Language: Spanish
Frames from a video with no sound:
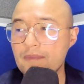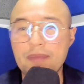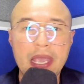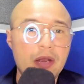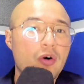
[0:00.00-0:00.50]

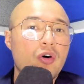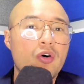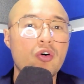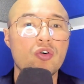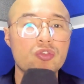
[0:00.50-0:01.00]

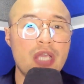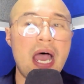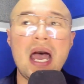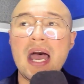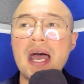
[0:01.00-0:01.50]
Pero
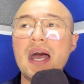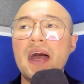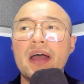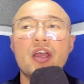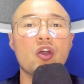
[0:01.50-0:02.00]
ya